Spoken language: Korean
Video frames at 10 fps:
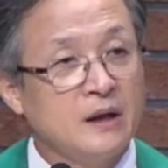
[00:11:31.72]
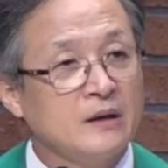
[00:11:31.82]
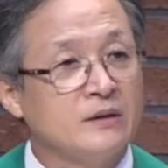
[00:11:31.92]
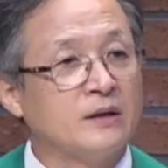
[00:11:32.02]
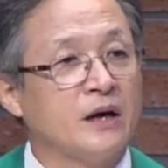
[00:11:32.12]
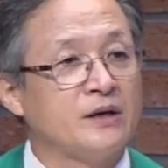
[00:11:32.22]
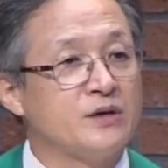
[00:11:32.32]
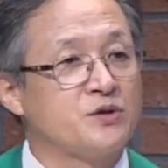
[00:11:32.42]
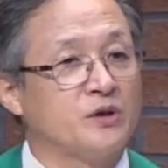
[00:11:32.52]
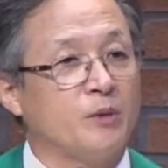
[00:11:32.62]
그가
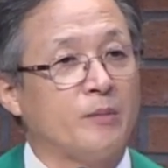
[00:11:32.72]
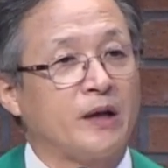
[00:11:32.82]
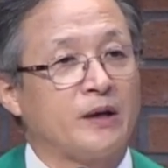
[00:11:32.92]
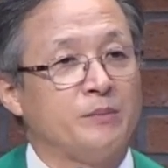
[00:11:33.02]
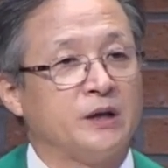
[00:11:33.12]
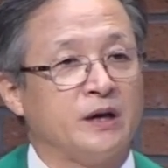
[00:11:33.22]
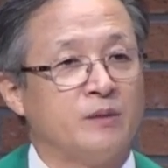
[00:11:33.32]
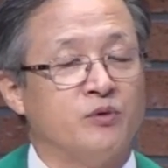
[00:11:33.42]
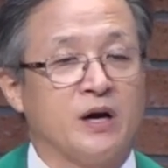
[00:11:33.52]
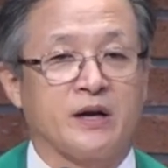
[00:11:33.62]
예수님을 만납니다.
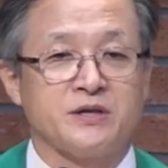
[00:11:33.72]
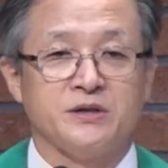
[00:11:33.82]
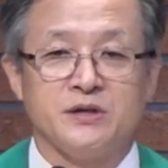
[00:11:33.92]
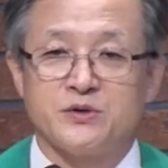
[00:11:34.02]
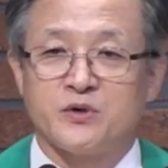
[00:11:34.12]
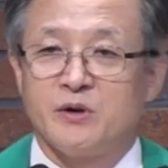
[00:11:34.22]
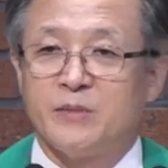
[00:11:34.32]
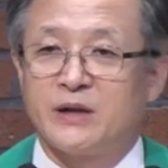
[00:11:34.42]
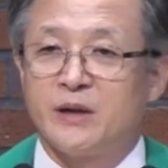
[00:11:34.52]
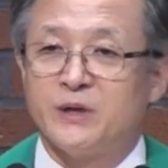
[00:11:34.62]
부활하신 예수를
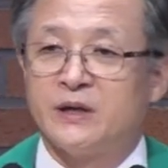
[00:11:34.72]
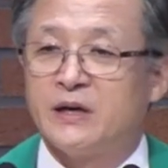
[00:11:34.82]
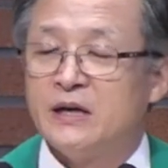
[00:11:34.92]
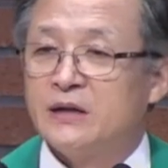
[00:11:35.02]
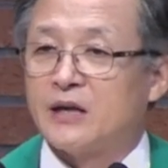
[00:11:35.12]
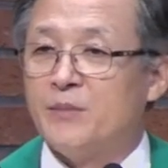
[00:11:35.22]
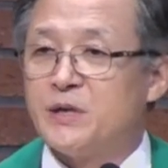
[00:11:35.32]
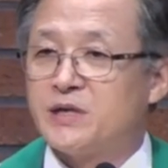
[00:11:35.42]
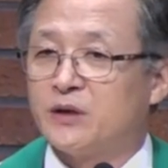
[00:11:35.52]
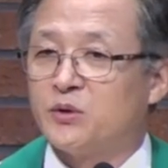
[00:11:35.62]
만납니다.
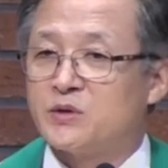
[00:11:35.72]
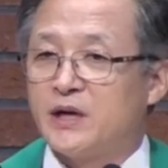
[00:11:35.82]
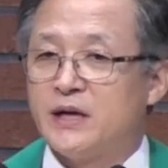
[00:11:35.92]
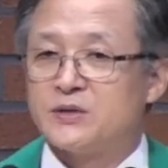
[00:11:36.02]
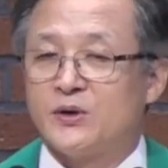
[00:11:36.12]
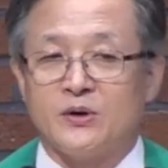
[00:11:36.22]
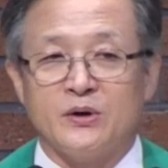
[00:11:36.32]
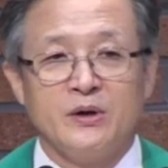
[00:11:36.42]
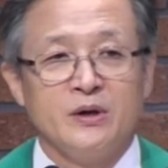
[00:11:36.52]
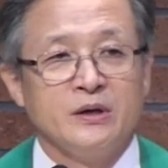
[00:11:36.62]
담에색
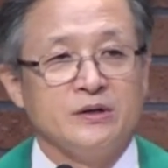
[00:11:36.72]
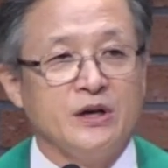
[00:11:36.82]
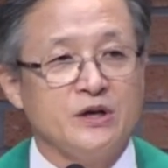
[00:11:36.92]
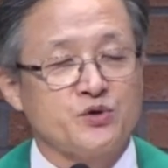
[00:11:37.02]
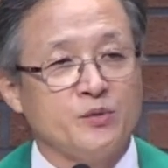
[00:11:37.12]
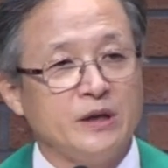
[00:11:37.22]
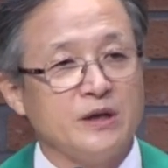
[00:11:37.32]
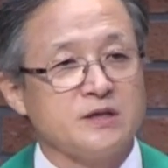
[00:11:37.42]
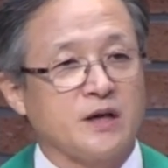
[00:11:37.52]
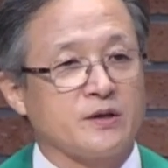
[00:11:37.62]
도상에서 예수
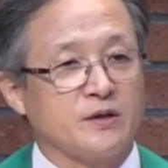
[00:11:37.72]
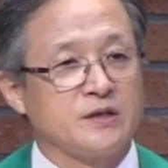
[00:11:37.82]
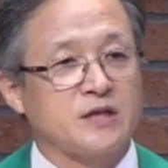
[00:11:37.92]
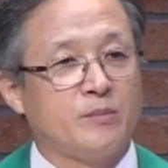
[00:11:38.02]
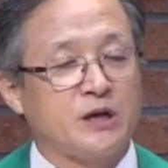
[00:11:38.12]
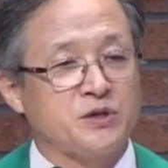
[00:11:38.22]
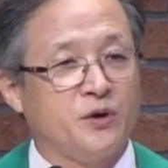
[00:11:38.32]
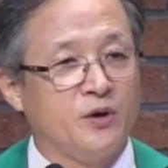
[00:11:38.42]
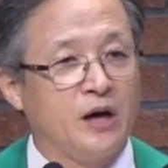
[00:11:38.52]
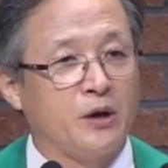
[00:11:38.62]
믿는 자들을 잡아
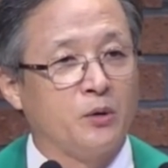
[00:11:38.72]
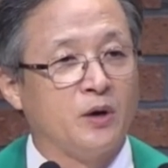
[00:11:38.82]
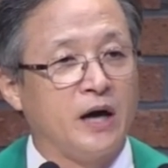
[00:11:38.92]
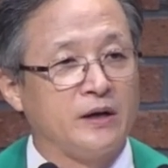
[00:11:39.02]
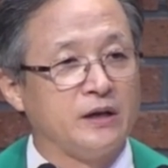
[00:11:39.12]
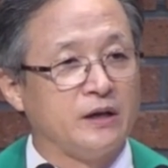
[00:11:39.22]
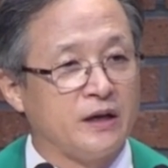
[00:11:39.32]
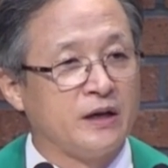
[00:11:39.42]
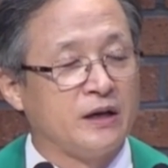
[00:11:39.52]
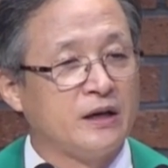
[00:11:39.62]
처형하려고 가는
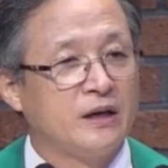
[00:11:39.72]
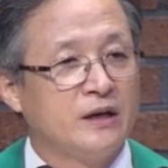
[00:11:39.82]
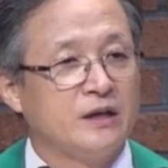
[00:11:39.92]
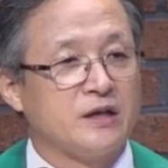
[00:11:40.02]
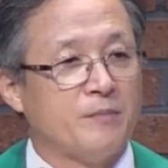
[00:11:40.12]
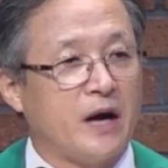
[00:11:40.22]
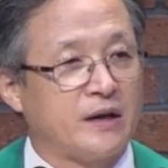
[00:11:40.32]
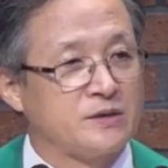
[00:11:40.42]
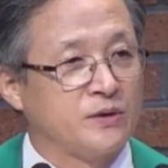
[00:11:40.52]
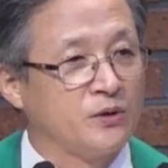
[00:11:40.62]
길에 이제
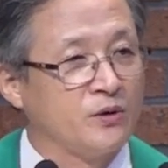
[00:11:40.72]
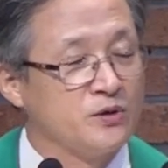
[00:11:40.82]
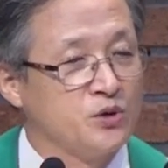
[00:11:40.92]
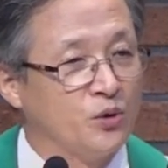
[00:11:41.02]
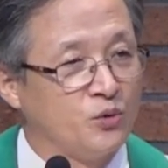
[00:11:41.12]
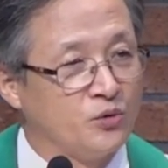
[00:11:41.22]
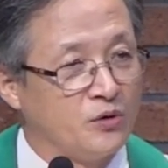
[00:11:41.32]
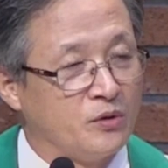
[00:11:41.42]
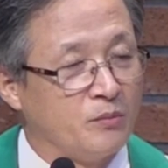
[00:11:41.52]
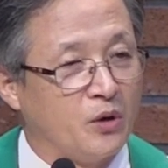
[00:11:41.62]
말에서 떨어지고
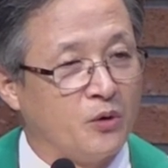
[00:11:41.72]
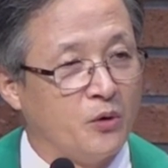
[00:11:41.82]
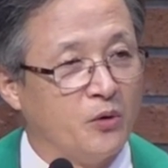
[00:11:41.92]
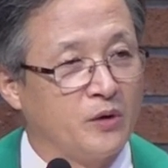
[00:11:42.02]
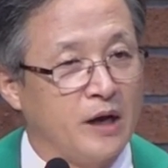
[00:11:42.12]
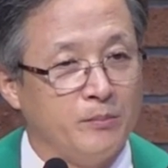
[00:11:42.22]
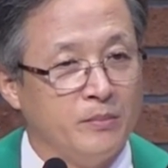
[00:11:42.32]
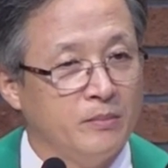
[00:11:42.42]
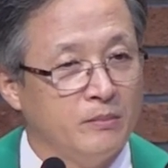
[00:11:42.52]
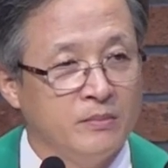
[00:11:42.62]
눈은 멀고
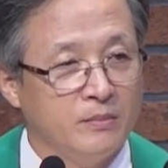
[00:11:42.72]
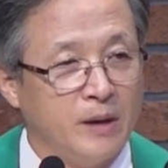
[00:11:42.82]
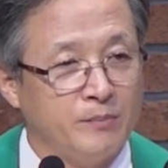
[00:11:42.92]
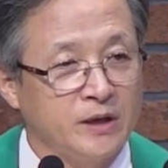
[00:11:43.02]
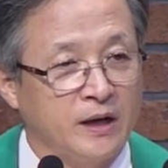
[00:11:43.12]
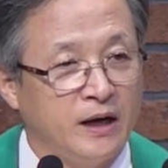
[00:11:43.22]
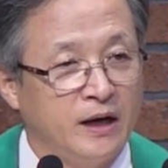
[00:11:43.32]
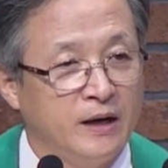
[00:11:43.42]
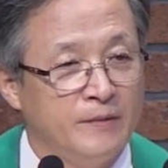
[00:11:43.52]
남, 맙니다.